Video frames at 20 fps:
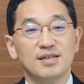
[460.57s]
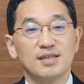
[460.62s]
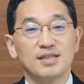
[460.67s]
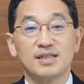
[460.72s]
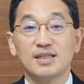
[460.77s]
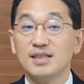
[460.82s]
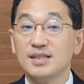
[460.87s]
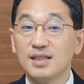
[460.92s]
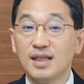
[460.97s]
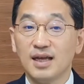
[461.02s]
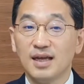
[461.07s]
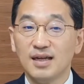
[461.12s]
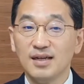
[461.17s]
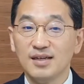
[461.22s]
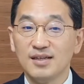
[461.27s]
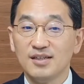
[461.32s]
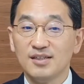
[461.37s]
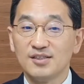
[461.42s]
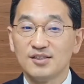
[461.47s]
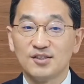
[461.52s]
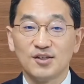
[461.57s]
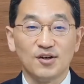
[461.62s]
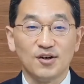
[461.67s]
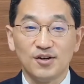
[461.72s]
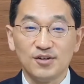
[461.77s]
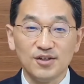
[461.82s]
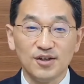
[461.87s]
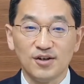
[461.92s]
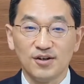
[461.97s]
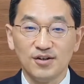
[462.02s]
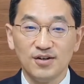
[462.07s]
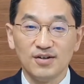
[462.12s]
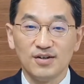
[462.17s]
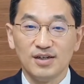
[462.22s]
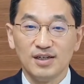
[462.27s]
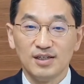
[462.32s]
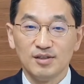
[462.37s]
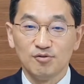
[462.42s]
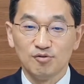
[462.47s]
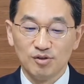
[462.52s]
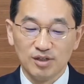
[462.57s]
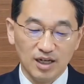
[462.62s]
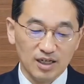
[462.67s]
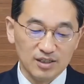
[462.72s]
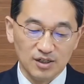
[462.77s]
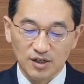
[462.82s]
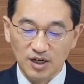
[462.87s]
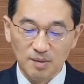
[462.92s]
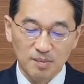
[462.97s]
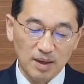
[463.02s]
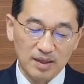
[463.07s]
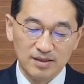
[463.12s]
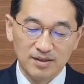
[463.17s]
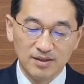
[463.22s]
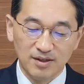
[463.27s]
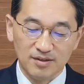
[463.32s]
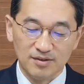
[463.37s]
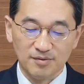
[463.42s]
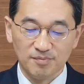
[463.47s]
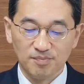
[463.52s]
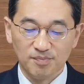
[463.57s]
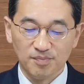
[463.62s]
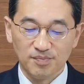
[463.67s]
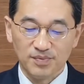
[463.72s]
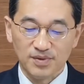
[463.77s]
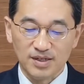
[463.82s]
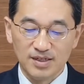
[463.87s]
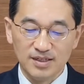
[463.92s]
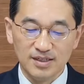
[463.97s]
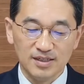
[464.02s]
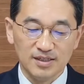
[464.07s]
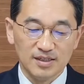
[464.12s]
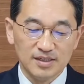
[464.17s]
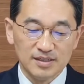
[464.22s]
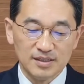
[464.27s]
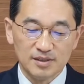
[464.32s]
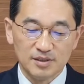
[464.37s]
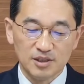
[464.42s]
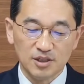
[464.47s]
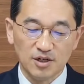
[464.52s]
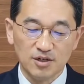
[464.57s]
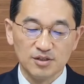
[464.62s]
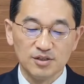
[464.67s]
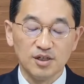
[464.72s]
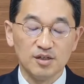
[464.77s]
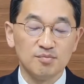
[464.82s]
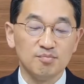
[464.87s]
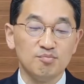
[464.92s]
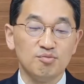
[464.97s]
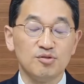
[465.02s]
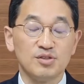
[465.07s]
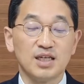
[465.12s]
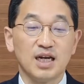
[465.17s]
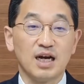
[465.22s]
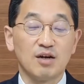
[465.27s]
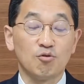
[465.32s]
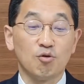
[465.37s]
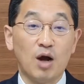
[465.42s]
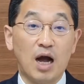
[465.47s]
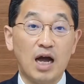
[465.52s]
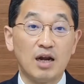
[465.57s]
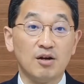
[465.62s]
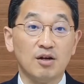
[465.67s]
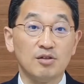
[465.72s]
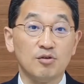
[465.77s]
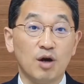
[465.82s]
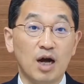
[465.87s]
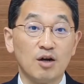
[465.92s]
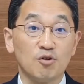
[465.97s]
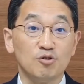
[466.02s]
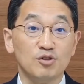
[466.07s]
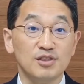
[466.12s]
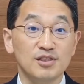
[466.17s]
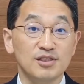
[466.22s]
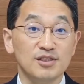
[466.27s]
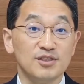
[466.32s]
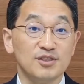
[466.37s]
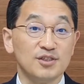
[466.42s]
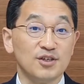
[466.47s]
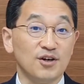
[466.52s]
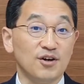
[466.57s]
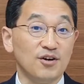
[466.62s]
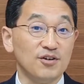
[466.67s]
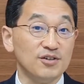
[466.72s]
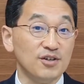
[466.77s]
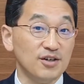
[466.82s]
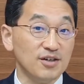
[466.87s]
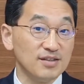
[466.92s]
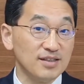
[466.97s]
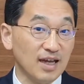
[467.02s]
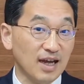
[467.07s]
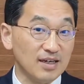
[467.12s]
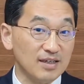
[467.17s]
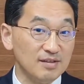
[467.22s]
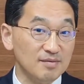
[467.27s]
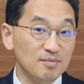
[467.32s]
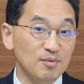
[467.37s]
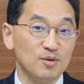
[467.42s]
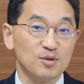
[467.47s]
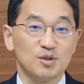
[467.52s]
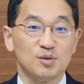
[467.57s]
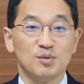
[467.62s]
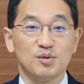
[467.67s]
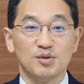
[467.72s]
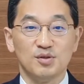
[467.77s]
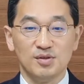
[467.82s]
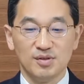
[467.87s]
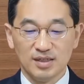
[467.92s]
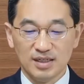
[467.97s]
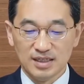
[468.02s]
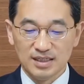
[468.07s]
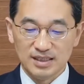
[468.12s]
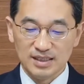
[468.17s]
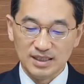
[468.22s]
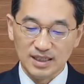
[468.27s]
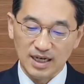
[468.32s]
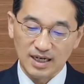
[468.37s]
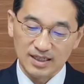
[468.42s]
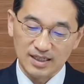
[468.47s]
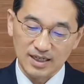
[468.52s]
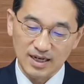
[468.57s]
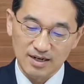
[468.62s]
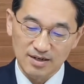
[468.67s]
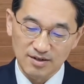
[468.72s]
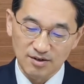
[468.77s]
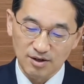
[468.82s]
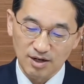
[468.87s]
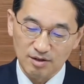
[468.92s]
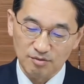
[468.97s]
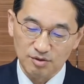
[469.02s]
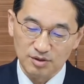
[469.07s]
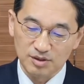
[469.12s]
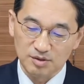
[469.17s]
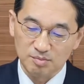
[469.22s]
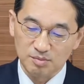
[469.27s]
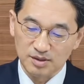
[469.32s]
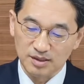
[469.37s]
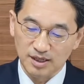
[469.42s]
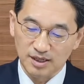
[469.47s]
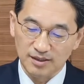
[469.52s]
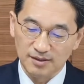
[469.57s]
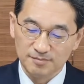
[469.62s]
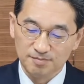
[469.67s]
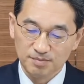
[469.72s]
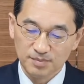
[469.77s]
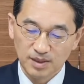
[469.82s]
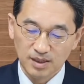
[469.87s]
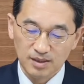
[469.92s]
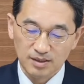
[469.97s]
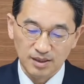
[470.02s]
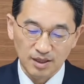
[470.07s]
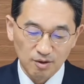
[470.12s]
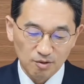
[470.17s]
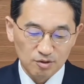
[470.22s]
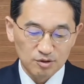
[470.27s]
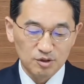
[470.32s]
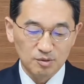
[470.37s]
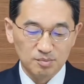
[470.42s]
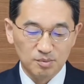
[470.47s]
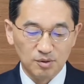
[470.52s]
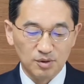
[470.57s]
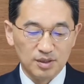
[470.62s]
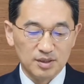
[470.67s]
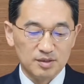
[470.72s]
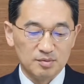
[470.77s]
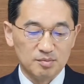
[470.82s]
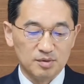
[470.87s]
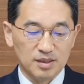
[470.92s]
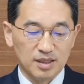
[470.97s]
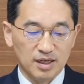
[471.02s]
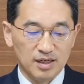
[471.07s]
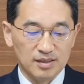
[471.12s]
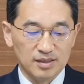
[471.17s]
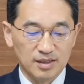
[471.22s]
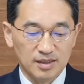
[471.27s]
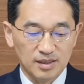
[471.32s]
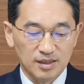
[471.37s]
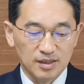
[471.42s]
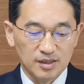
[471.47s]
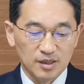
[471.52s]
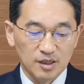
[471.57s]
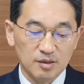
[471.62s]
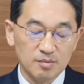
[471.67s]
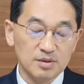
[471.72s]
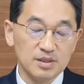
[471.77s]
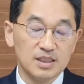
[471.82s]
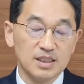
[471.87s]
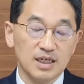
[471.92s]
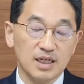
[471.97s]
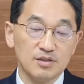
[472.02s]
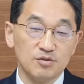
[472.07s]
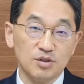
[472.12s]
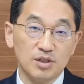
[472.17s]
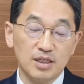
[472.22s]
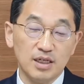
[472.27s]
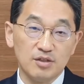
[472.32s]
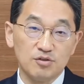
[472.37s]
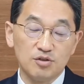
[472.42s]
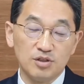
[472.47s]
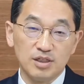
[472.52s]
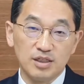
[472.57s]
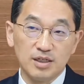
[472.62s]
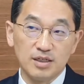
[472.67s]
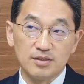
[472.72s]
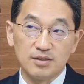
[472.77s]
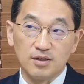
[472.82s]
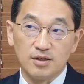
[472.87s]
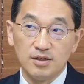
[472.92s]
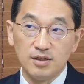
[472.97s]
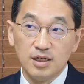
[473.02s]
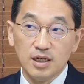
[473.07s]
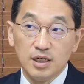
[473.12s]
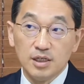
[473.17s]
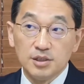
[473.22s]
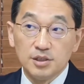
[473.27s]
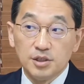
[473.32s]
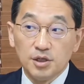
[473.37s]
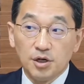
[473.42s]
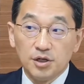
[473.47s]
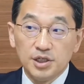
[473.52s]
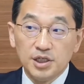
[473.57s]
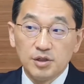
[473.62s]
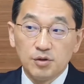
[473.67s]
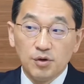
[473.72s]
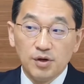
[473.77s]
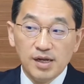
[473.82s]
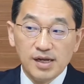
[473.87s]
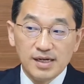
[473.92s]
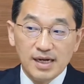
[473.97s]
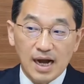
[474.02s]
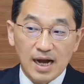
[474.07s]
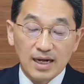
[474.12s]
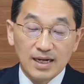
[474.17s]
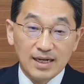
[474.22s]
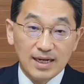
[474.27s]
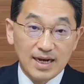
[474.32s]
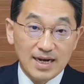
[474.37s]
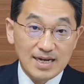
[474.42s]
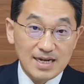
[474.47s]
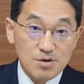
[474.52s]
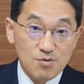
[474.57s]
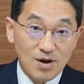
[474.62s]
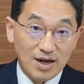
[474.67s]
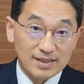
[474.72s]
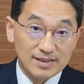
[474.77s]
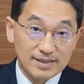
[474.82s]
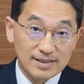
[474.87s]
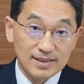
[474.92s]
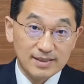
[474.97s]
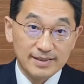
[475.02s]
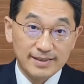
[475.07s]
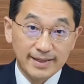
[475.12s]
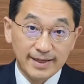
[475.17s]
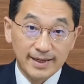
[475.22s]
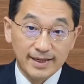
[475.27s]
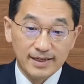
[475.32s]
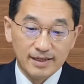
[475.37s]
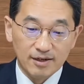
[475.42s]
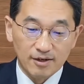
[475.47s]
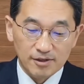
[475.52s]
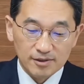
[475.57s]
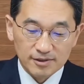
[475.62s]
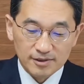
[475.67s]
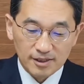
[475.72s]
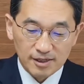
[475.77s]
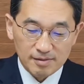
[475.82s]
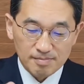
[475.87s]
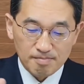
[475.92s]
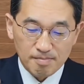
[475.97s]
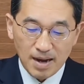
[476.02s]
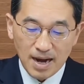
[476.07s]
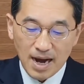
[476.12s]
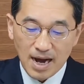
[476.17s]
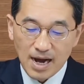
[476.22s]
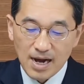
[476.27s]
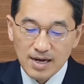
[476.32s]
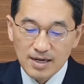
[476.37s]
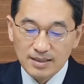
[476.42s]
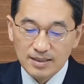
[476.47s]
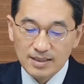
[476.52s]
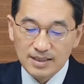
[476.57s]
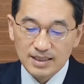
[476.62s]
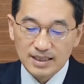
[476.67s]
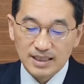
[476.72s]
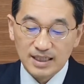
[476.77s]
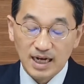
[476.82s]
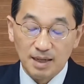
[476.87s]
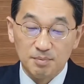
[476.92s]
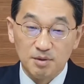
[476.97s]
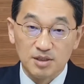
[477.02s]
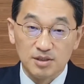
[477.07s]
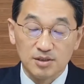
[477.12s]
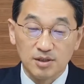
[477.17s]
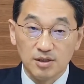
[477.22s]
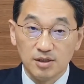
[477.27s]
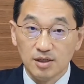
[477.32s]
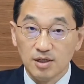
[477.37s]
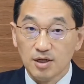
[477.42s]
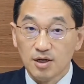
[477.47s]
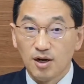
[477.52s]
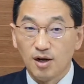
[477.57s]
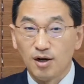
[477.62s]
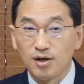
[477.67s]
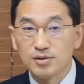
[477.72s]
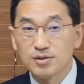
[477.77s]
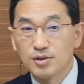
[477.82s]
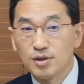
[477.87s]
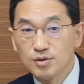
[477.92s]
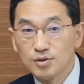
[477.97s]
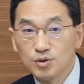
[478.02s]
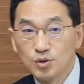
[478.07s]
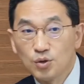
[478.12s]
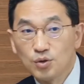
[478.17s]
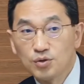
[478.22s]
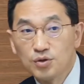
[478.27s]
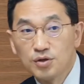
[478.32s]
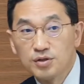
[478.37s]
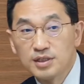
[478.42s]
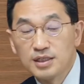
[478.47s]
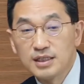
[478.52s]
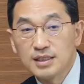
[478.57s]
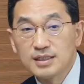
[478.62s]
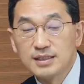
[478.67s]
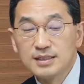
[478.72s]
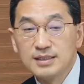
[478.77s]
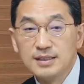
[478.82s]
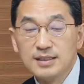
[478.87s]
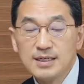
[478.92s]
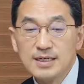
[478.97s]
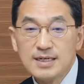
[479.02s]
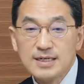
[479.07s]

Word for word: 그런데 전혀 우리가 전에 봤던 그 청년 부자 관원하고는 전혀 다른 모습으로 이야기가 흘러가고 있습니다. 내용을 좀 보겠습니다. 여러분 지난주에 예수님께서 여리고에 가까이 왔을 때 어떤 마을을 지나면서 어떤 소경이 그